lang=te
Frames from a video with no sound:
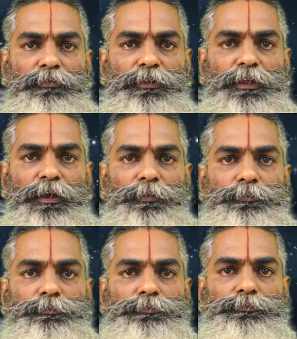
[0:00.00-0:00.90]
తర్వాత
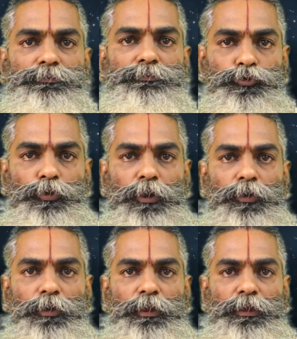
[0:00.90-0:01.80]

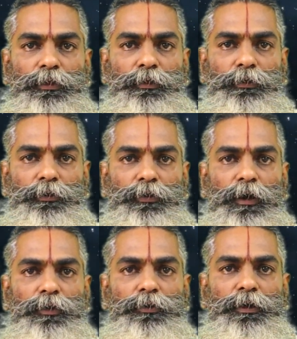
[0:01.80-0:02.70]
తులలోని
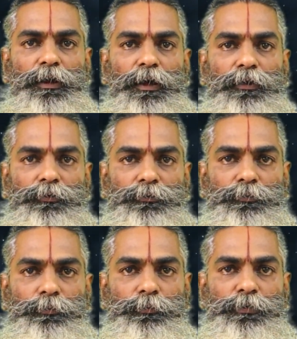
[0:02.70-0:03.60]
నాలుగు గ్రహాలు
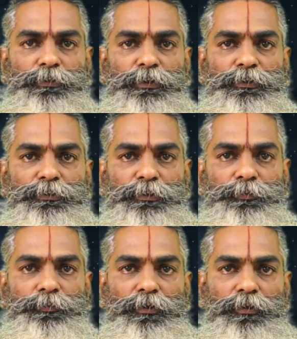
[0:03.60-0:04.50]
ప్రత్యేకించి
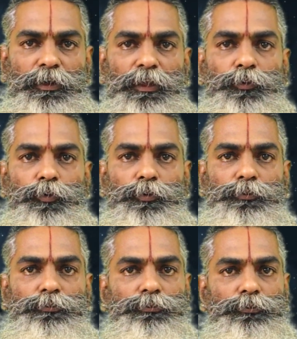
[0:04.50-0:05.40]
కేతువు
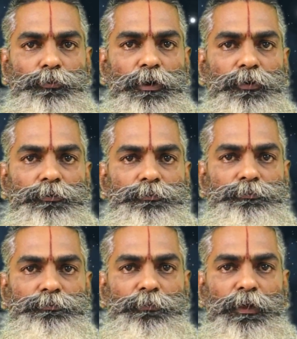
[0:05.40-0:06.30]
ఉన్నాడు
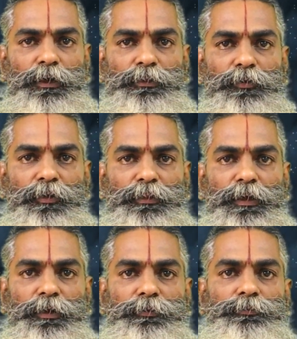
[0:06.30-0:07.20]
ఆ తర్వాత
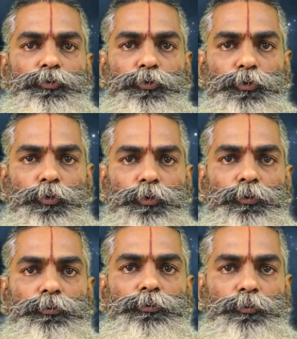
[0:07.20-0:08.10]
శుక్రుడు
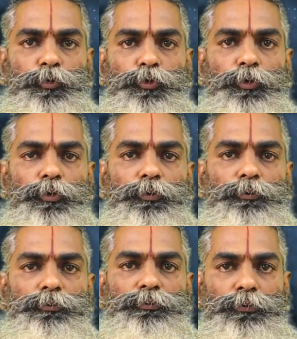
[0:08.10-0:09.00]
బుద్ధుడు
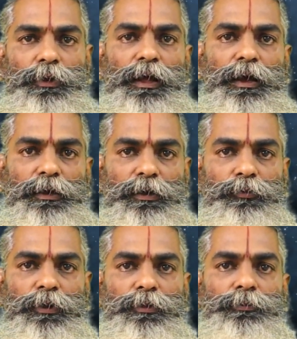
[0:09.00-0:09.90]
కూడా అక్కడే
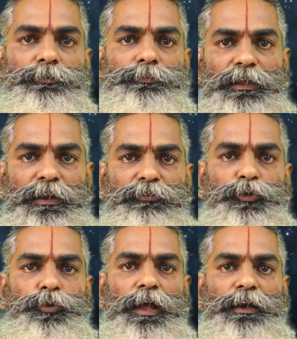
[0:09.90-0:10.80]
ఉన్నారు రవి
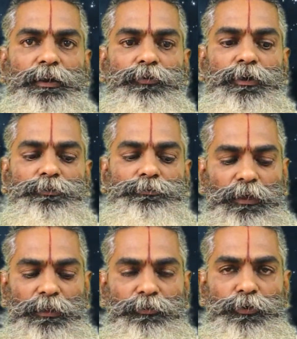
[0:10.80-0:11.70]
కూడా అక్కడే ఉన్నారు
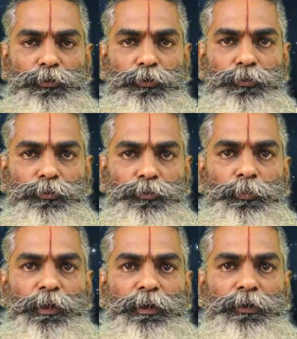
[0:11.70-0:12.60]
అయితే వీళ్ళు
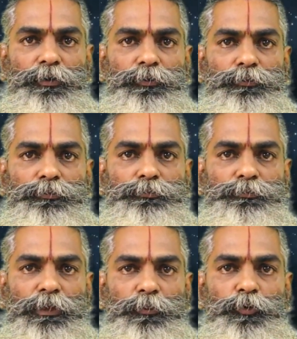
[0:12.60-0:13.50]
పన్నెండు
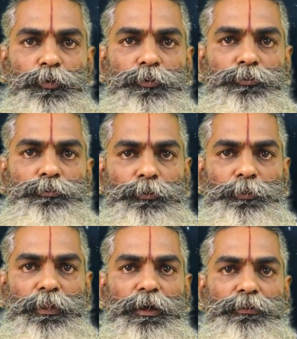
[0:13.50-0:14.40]
పదమూడు
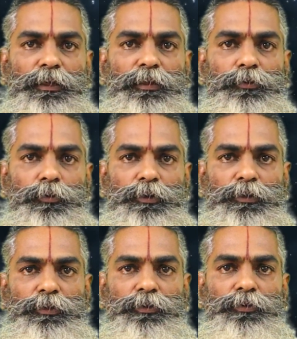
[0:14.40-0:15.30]
పదహారు తారీఖుల్లోని